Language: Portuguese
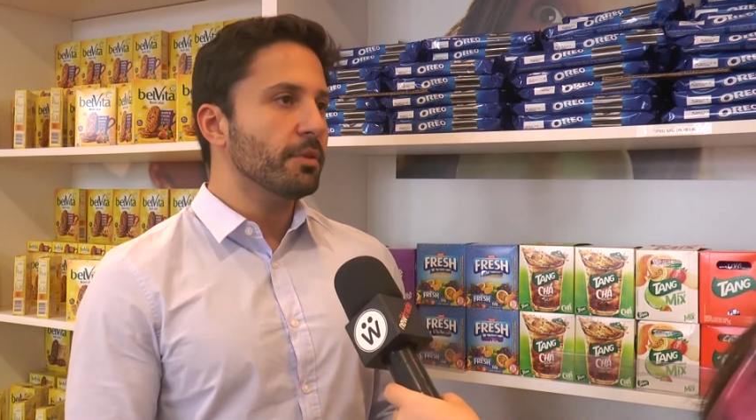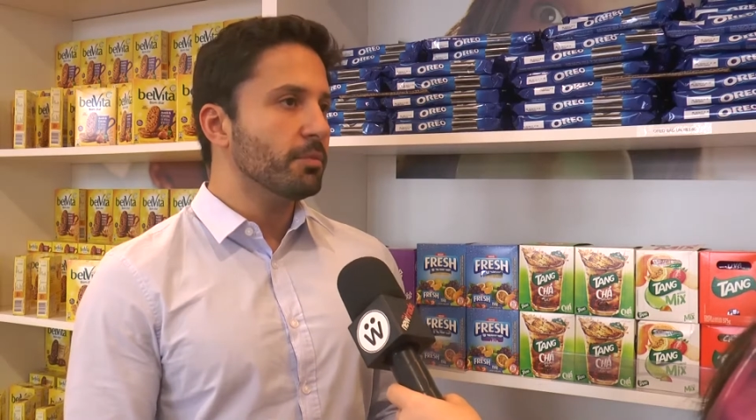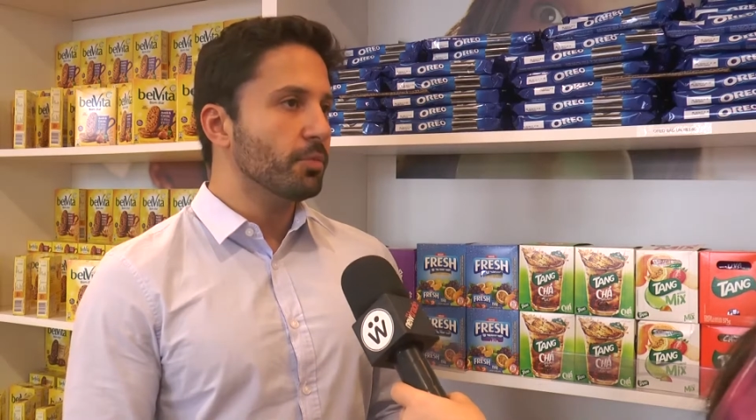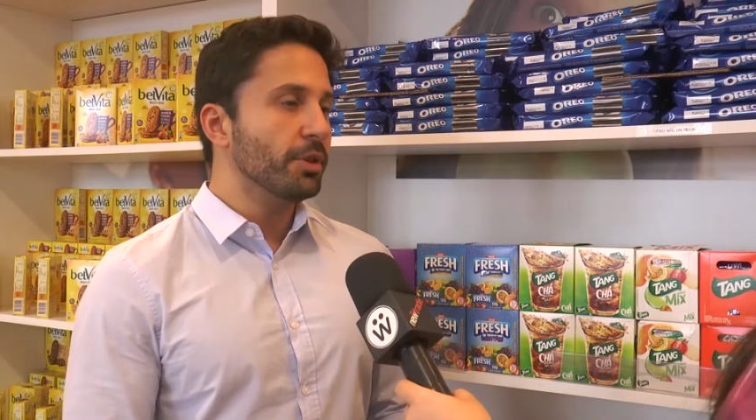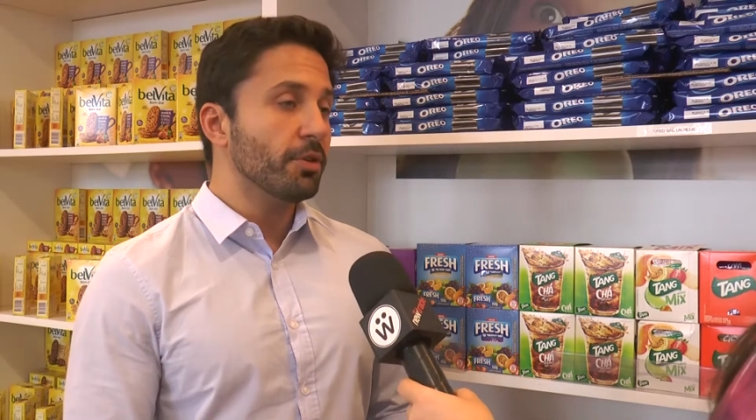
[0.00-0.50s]

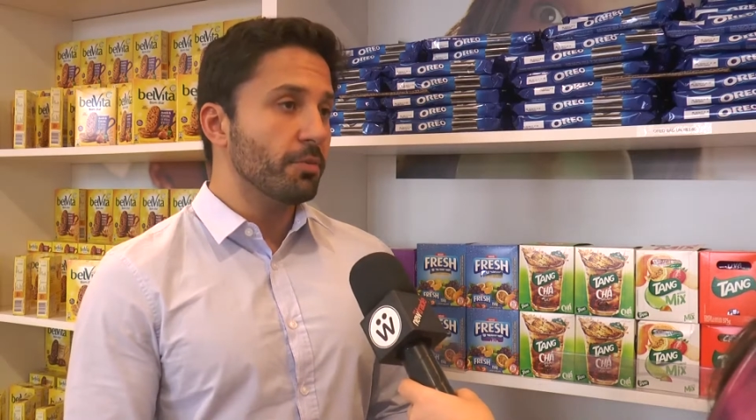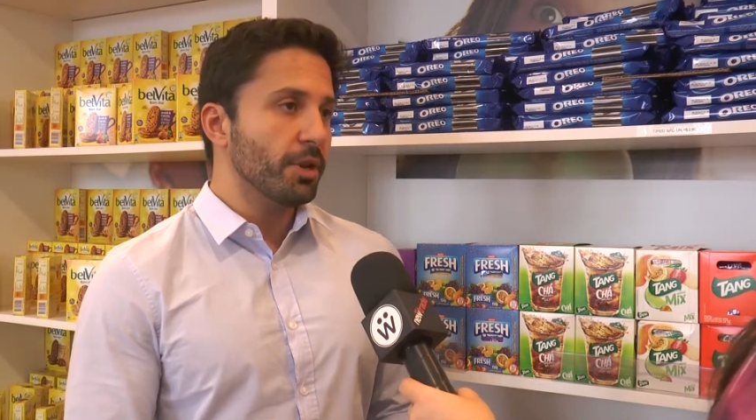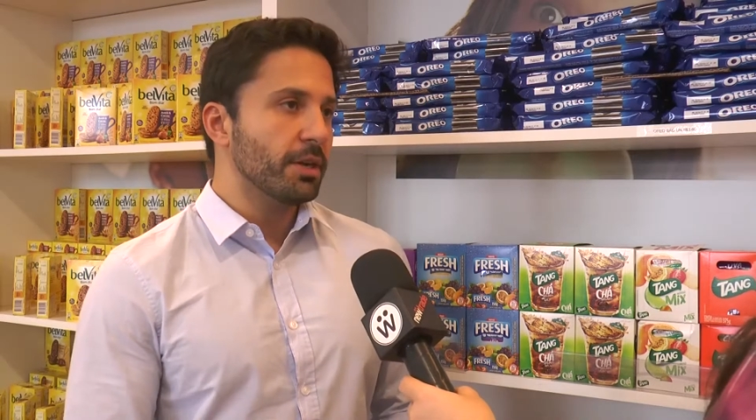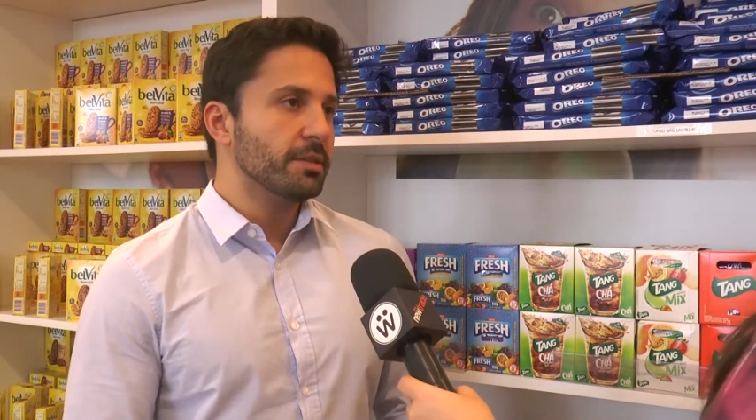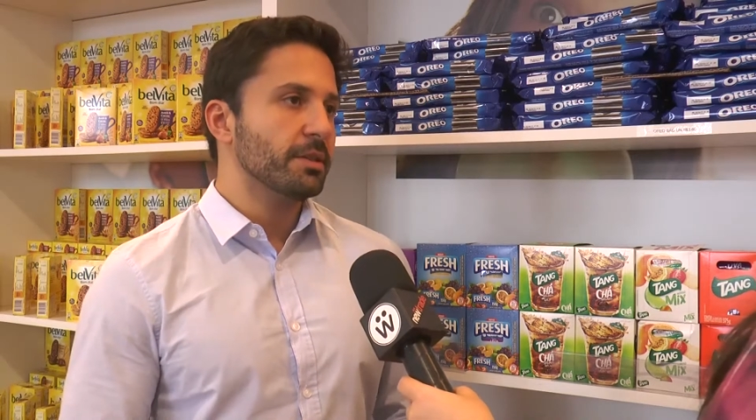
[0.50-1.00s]
muita
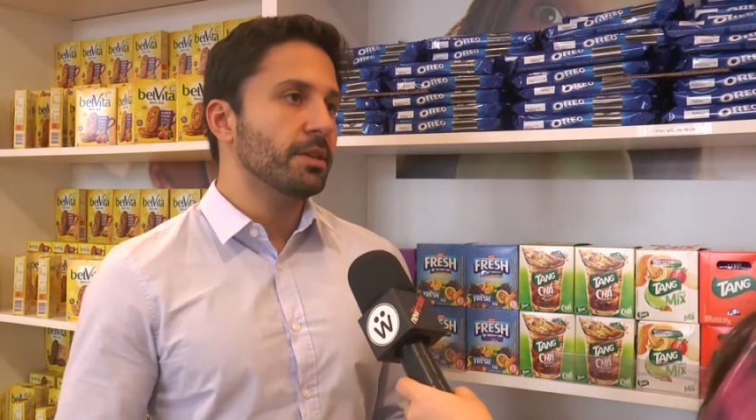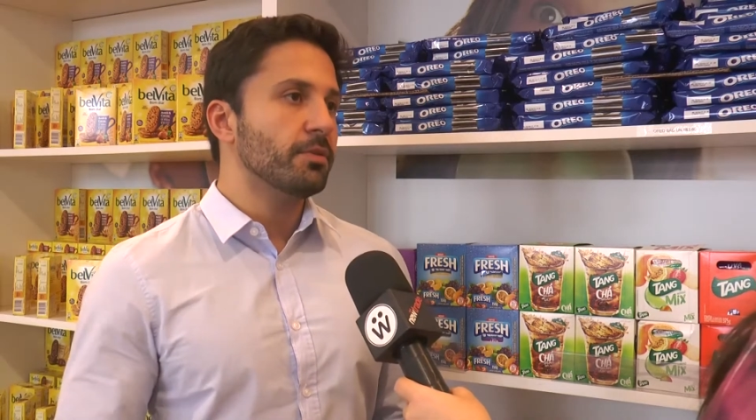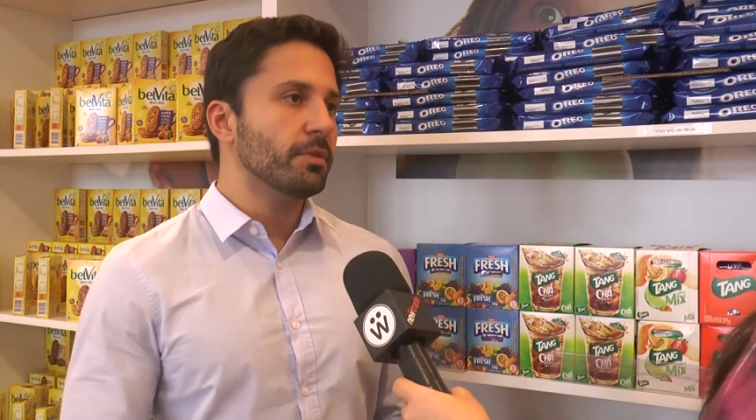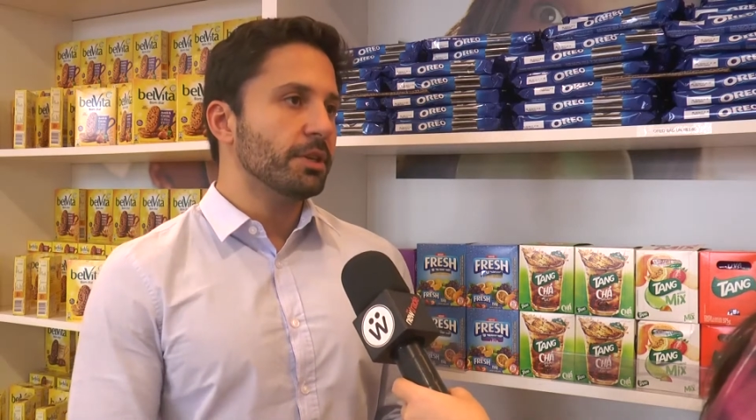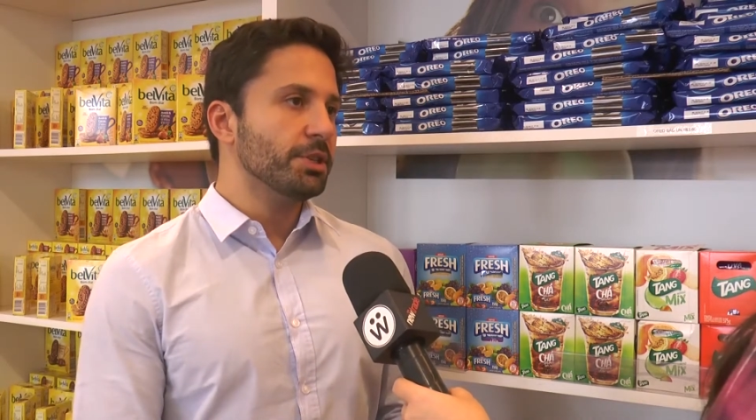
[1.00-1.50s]

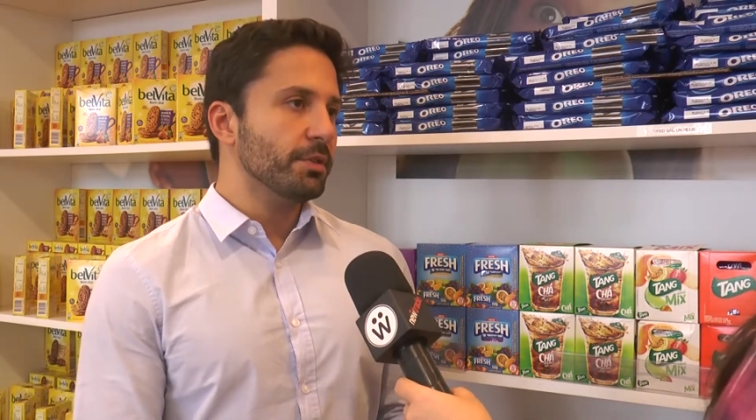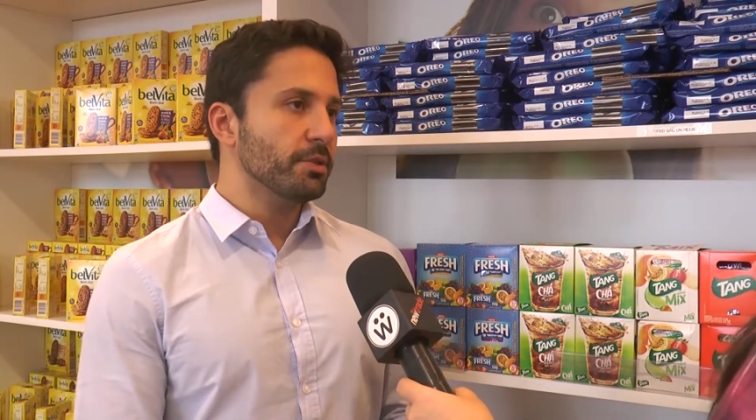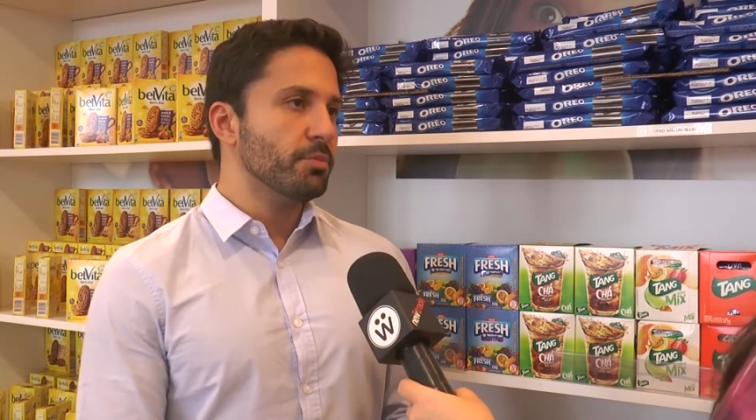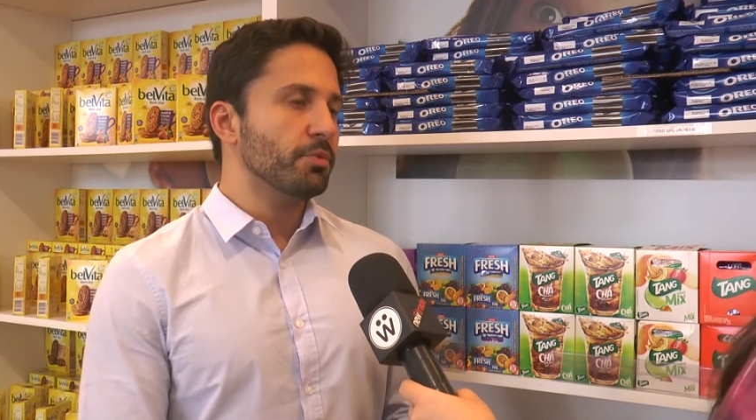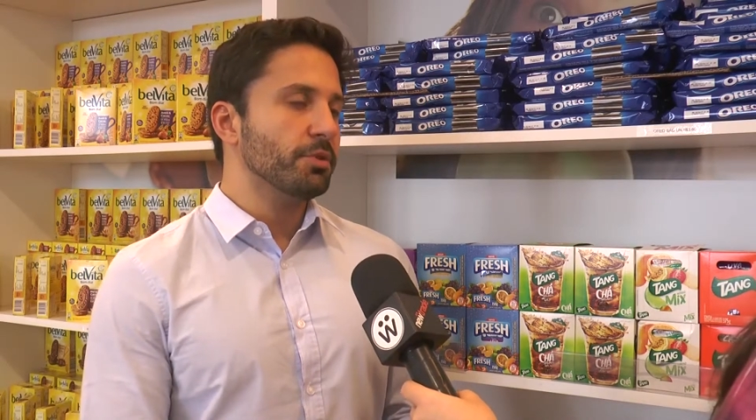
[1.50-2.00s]
comunicação e
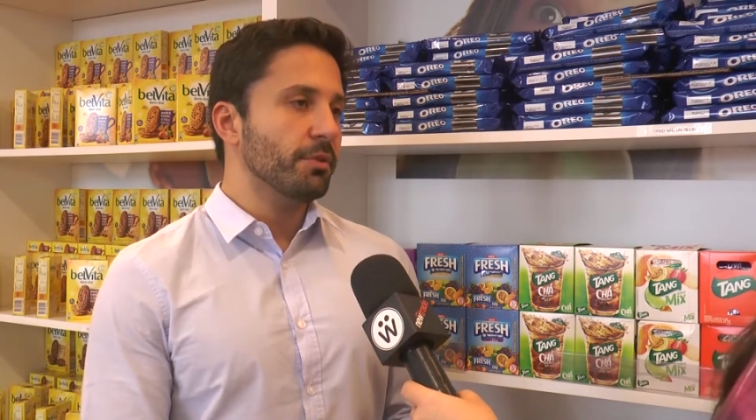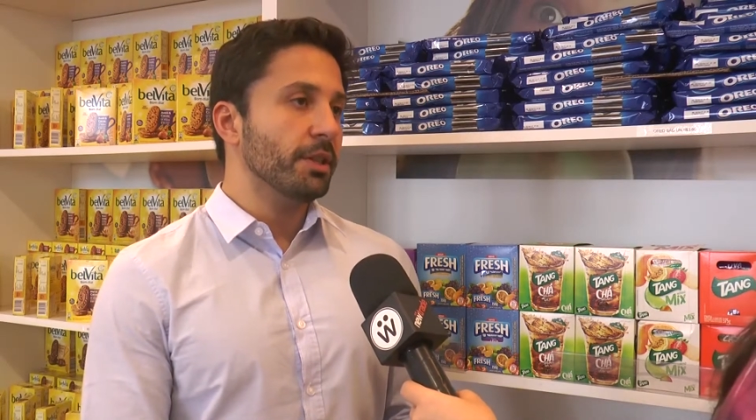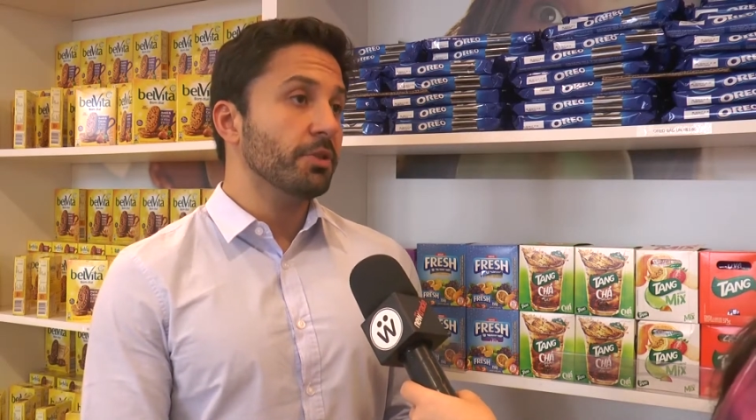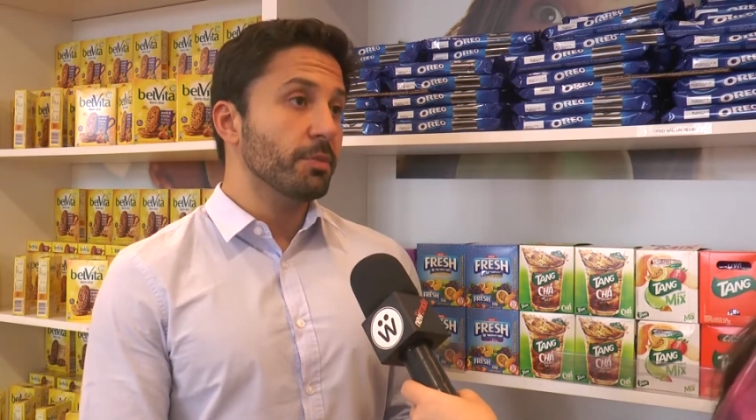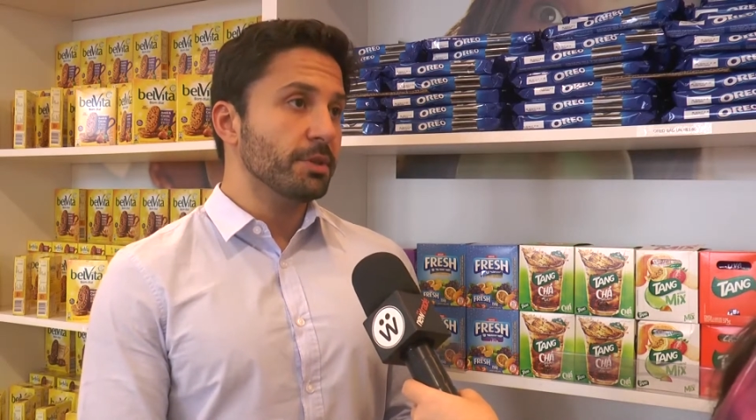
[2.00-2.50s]
ativação em ponto de
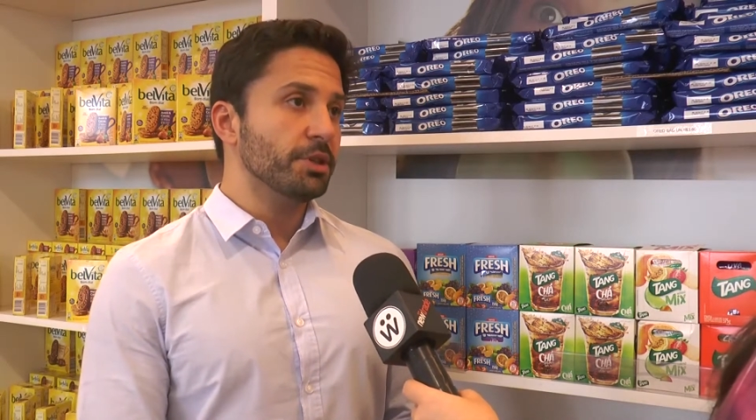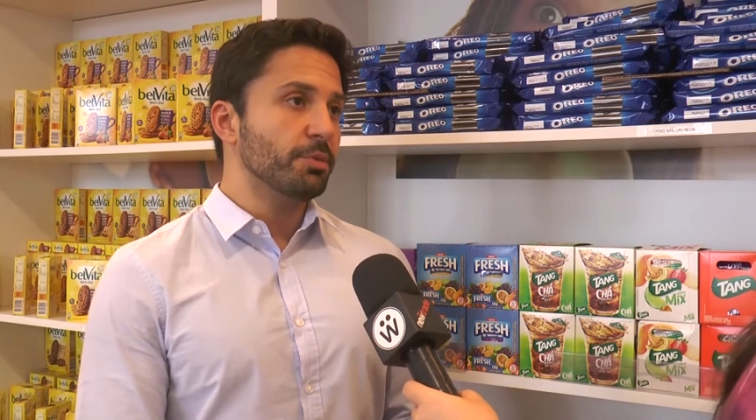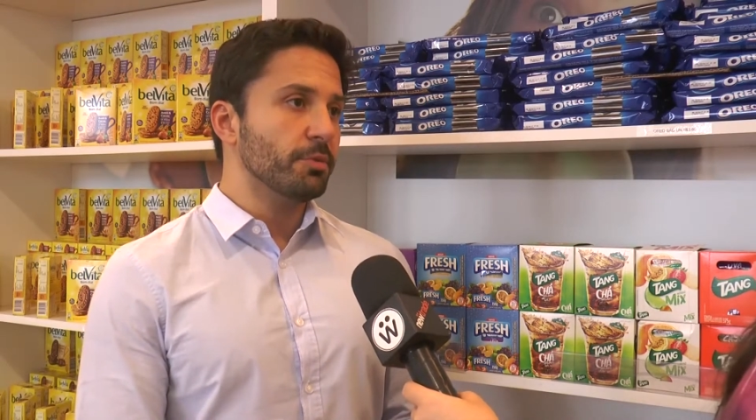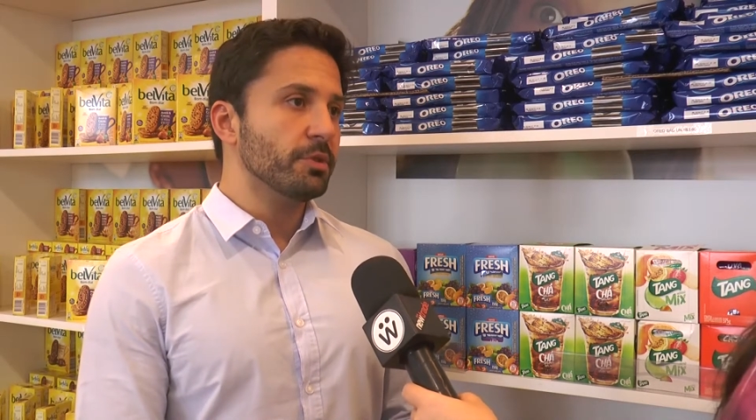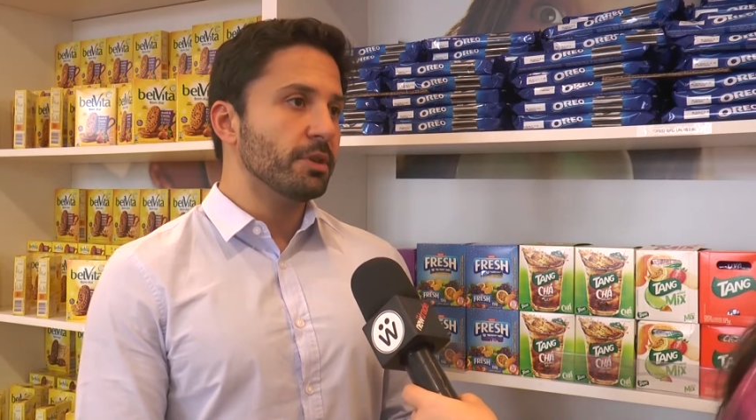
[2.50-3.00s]
venda com bastante
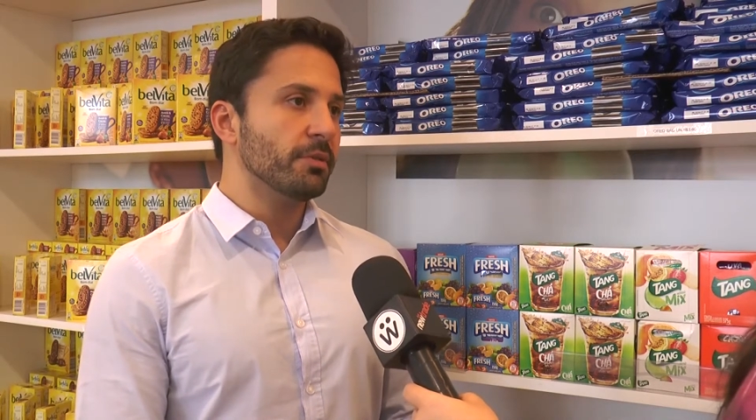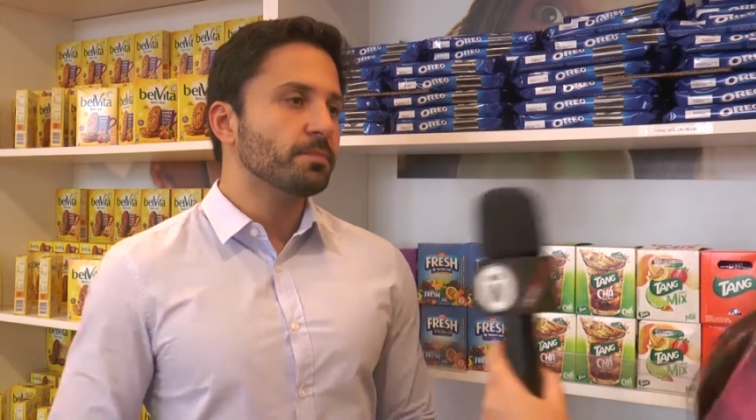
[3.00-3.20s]
promoção.